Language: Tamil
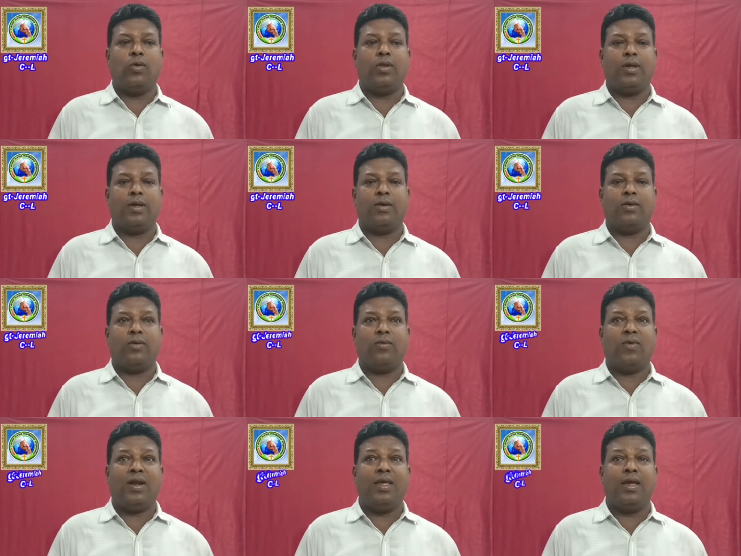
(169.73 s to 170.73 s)
ஒரு
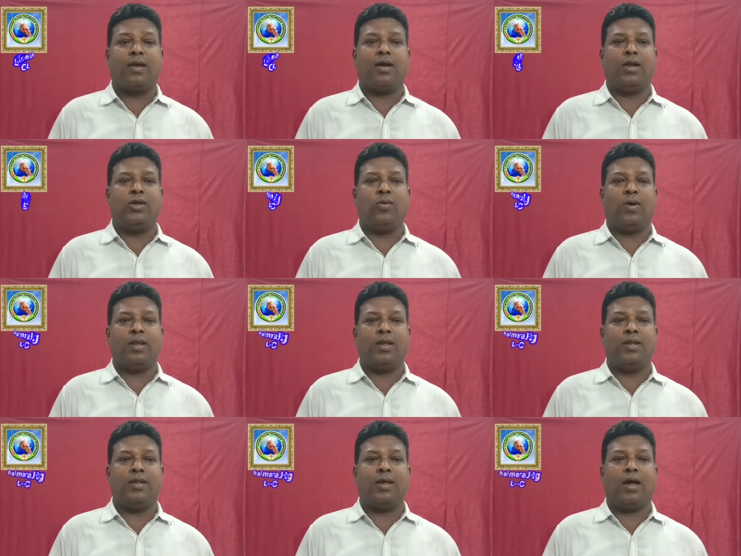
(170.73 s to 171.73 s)
வழியை காட்டுவார்
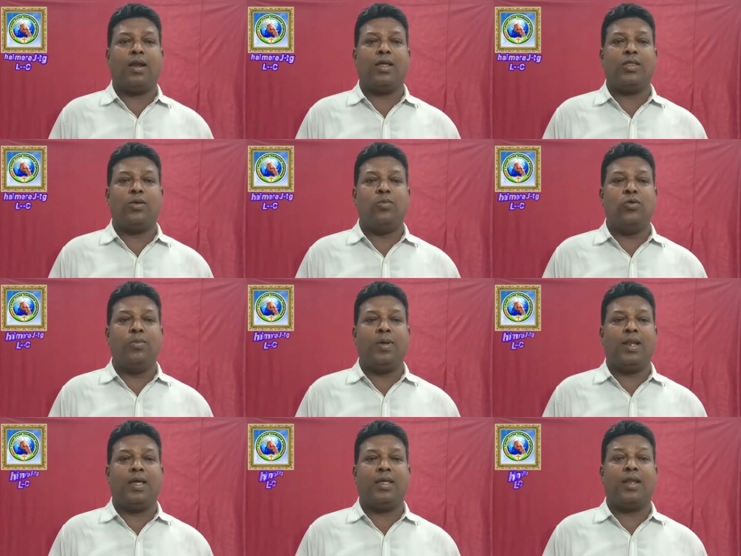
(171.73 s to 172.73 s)
என்று ஆனால் இந்த
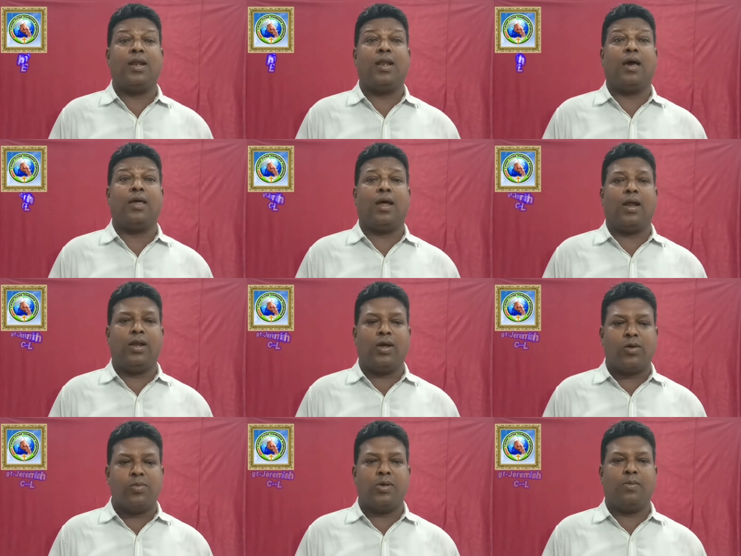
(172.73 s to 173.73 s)
பூமியில் இரண்டாயிரம்
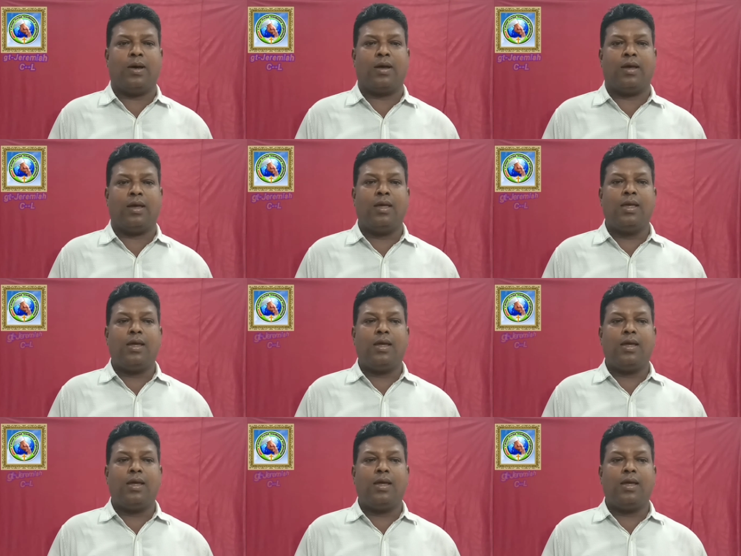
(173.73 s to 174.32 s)
ஆண்டுக்கு முன்பாக